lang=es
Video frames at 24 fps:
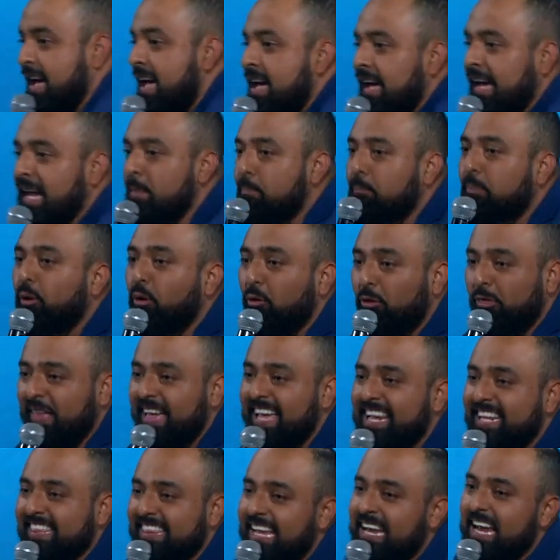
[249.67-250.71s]
El
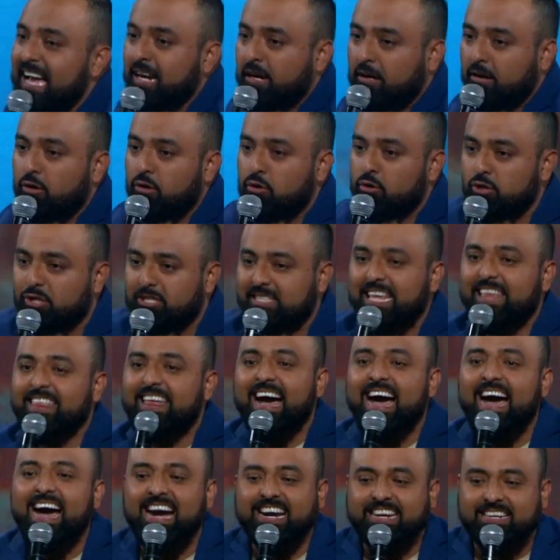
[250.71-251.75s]
poder de la cruz te
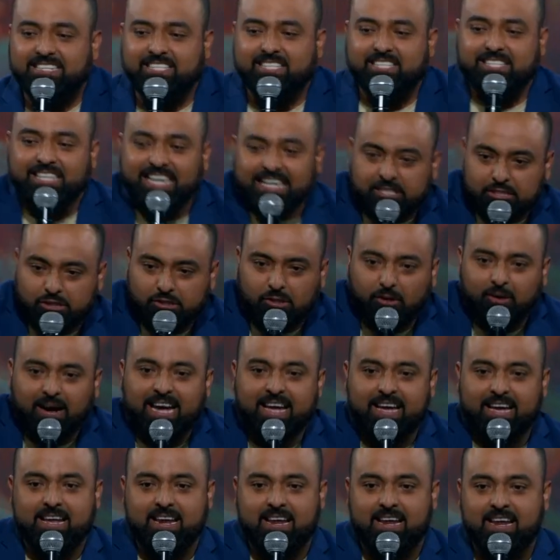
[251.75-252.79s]
da acceso a
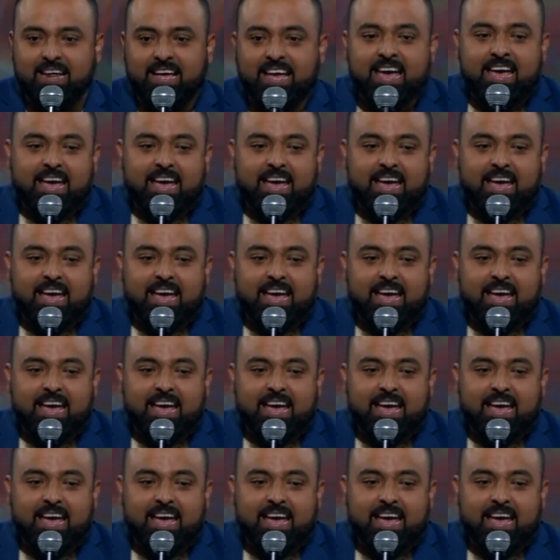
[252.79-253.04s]
Él.